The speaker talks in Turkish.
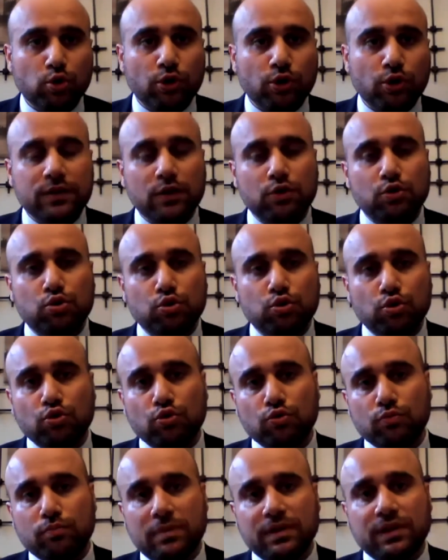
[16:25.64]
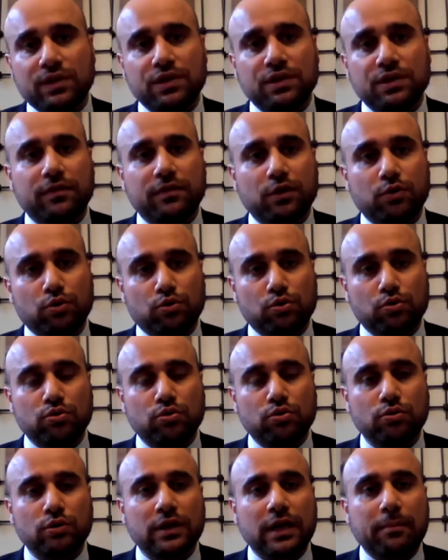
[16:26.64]
Dolayısıyla şunu mesajını
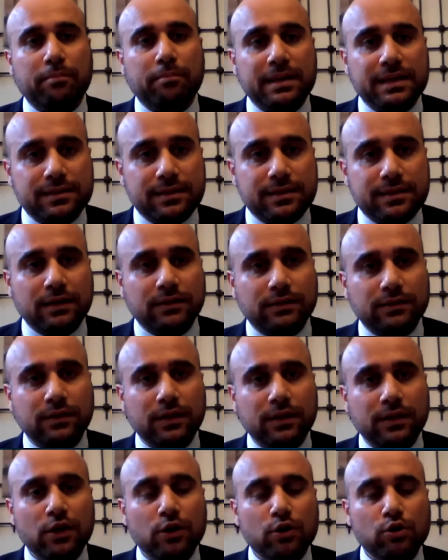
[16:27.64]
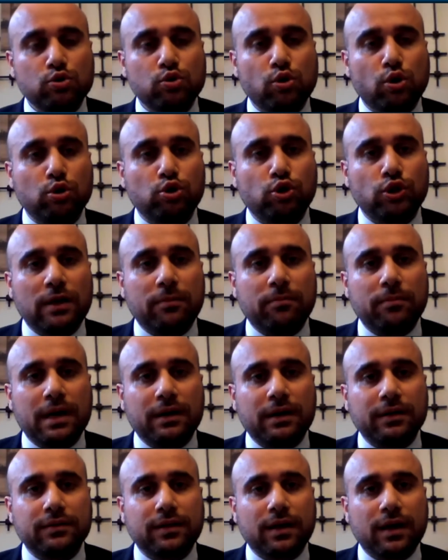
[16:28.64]
veriyoruz. E, bizler zor
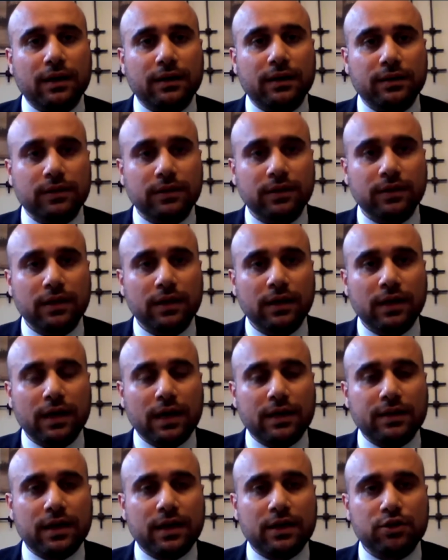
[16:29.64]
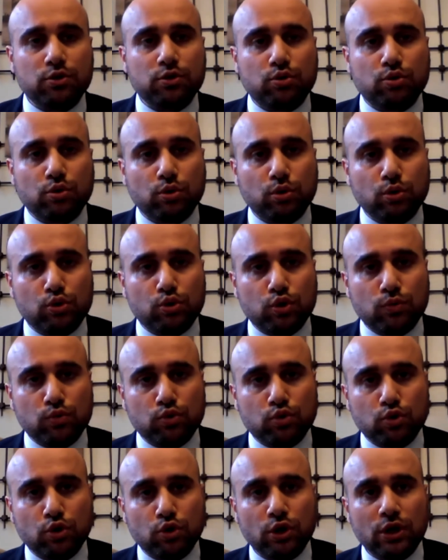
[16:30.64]
dönemlerde dahi enerji kurulu
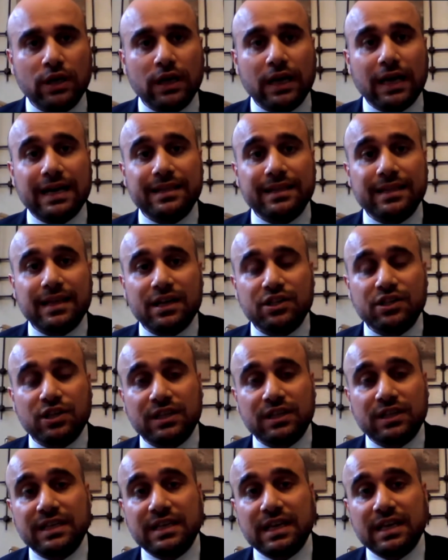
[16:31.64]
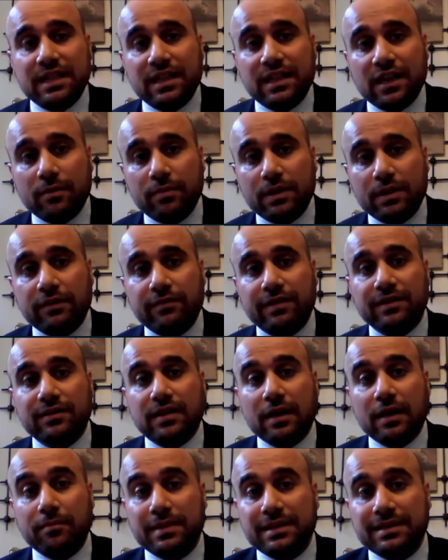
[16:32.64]
gücümüzü, enerjideki yenilenebilirliği
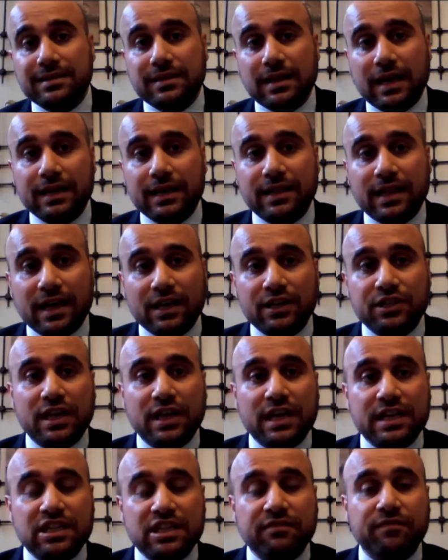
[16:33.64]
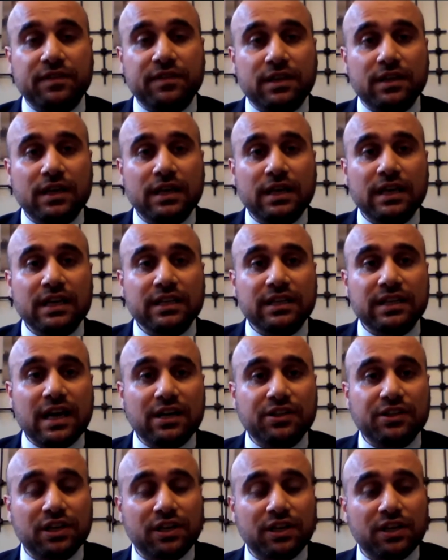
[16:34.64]
ve temiz enerji hedefini
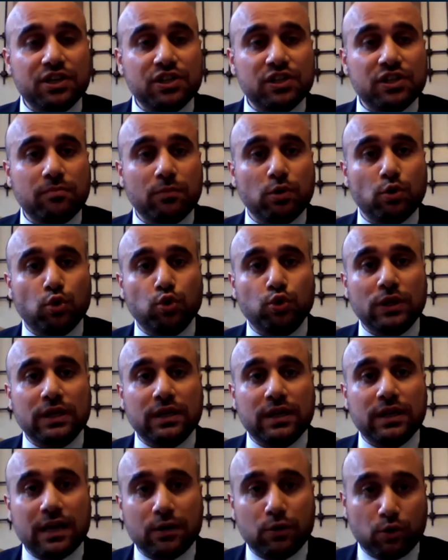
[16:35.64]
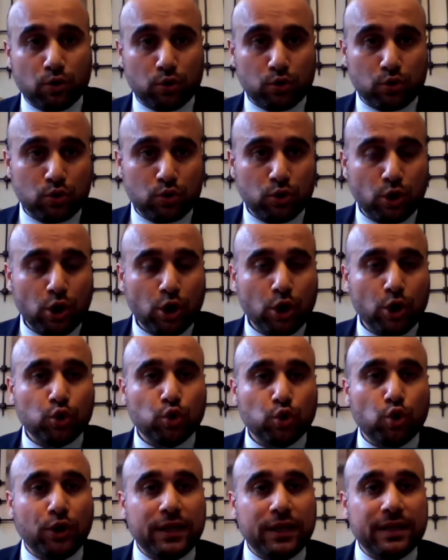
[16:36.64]
gerçekleştirme yolunda ilerliyoruz.
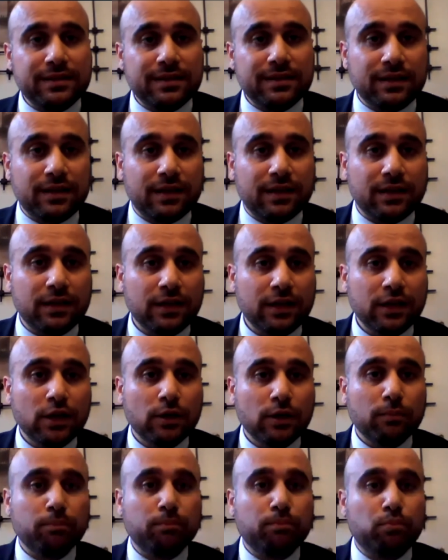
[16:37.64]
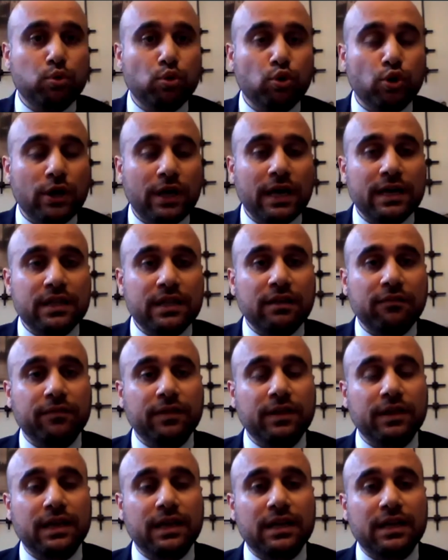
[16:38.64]
Dolayısıyla bu
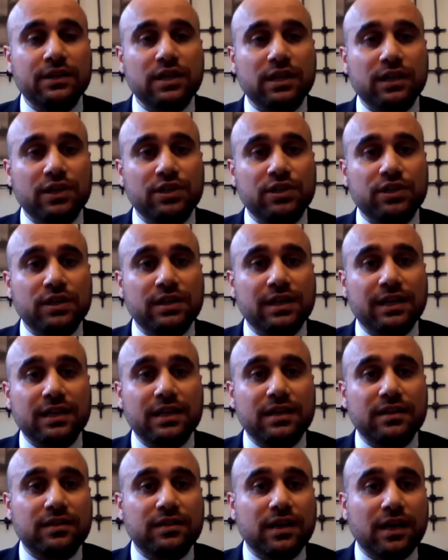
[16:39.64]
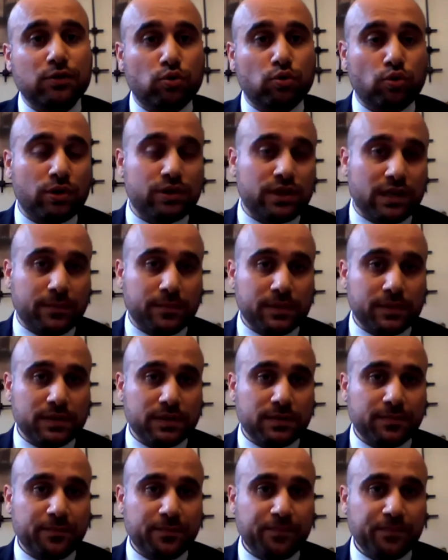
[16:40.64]
hedefleri gerçekleştirirken ihtiyaç
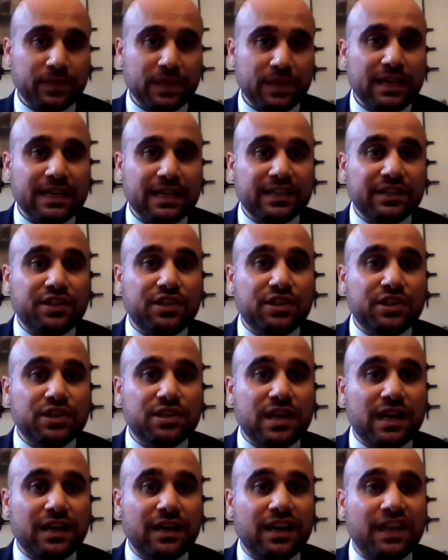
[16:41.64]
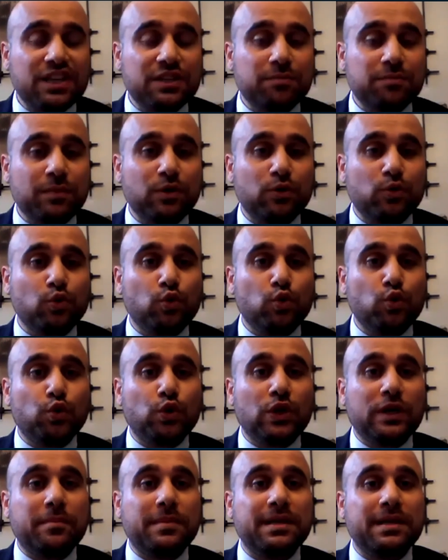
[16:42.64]
duyacağımız dijitalleşme
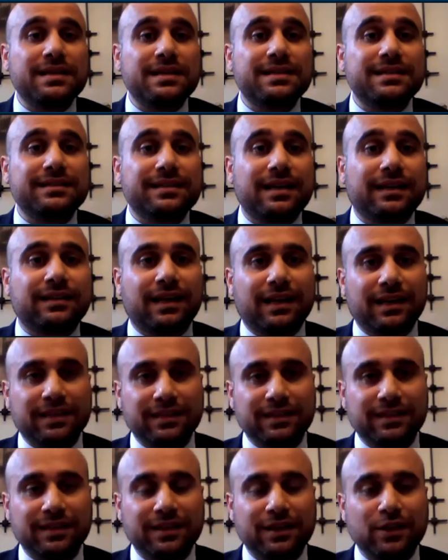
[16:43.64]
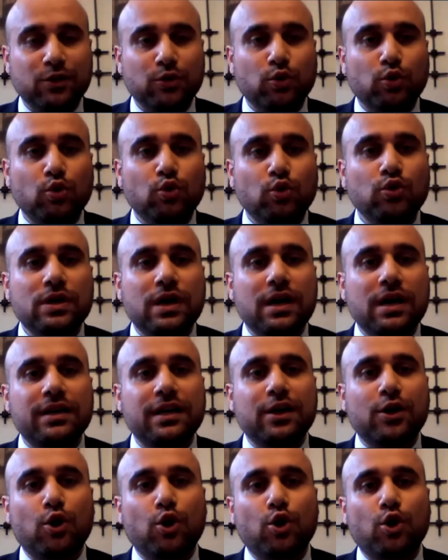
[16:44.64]
uygulamalarında da
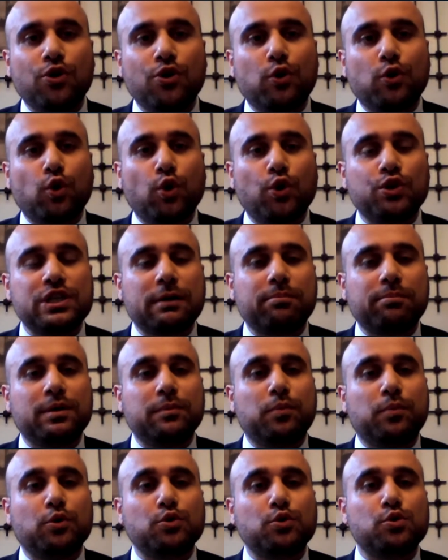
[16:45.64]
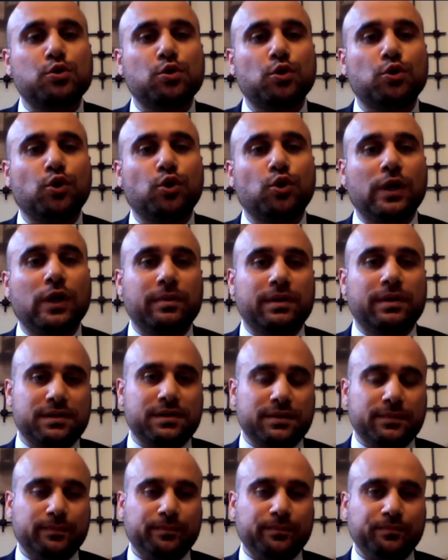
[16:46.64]
dünyaya örnek olacak bir pozisyonda
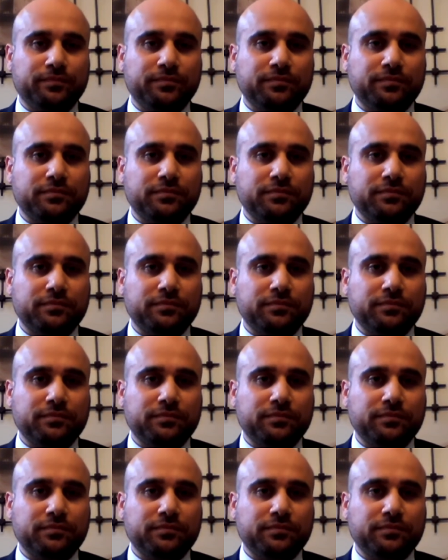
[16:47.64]
olabiliriz.